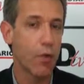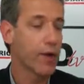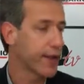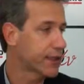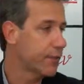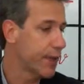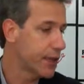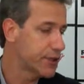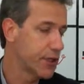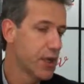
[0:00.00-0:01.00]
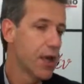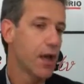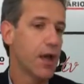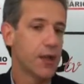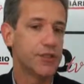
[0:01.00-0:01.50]
concretamente
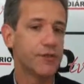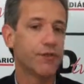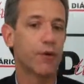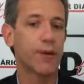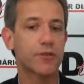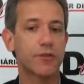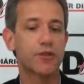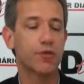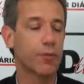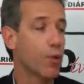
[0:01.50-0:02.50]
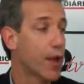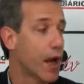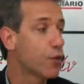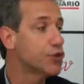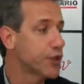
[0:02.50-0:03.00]
é, de informações sobre o
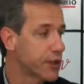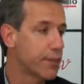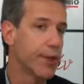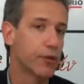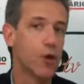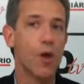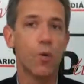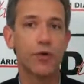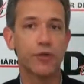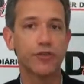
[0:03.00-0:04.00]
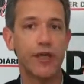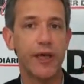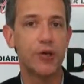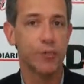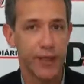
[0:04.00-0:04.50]
grau de andamento. O que eu sei
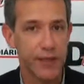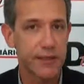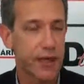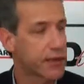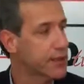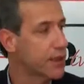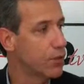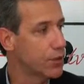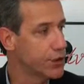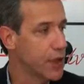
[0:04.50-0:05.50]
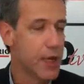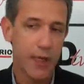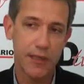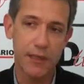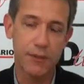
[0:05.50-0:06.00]
é que o Ministério da Saúde,
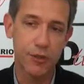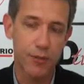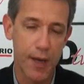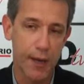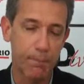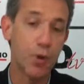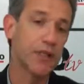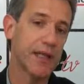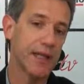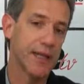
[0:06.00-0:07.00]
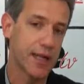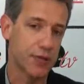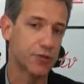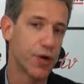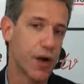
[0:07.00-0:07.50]
em cima de uma portaria
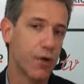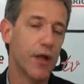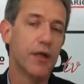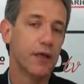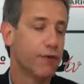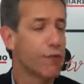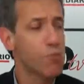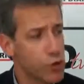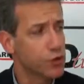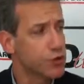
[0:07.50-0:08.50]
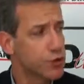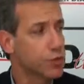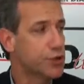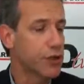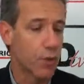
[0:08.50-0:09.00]
nacional que foi muito
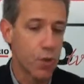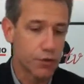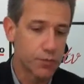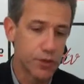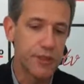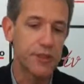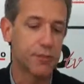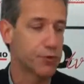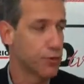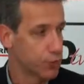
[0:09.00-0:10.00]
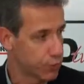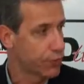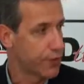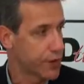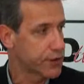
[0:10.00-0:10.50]
discutida com os municípios e com os
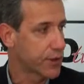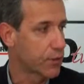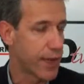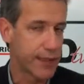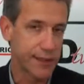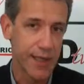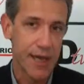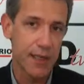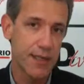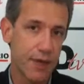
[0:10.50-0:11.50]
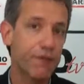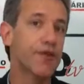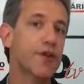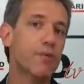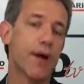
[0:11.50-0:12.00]
governos estaduais,
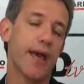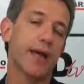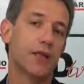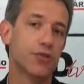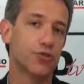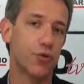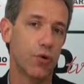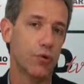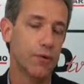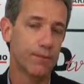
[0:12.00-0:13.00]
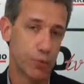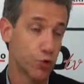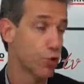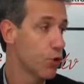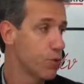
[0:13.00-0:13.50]
definiu uma regra de jogo, do
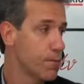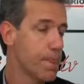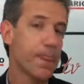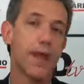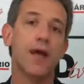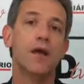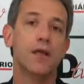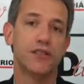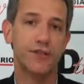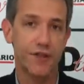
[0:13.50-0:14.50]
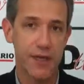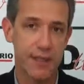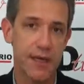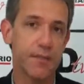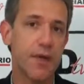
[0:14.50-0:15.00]
jogo, né, de
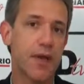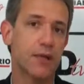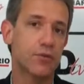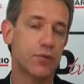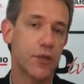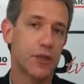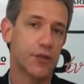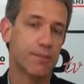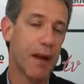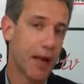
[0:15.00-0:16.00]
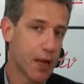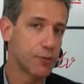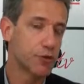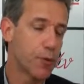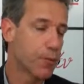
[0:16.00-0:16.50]
financiamento, de
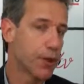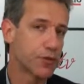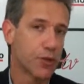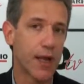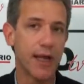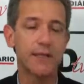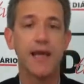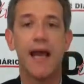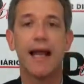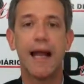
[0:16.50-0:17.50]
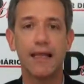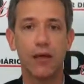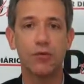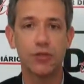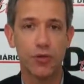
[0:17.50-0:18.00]
parâmetros populacionais.
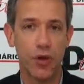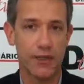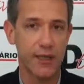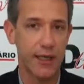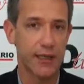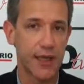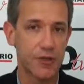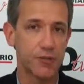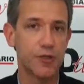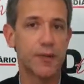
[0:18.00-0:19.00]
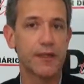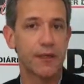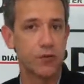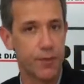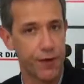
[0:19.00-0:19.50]
Cada um de nós, secretários municipais de
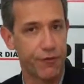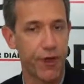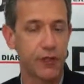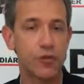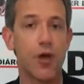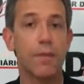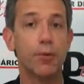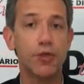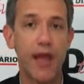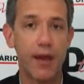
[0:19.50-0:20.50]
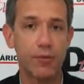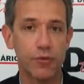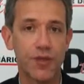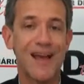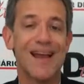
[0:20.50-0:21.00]
saúde e prefeitos, pudemos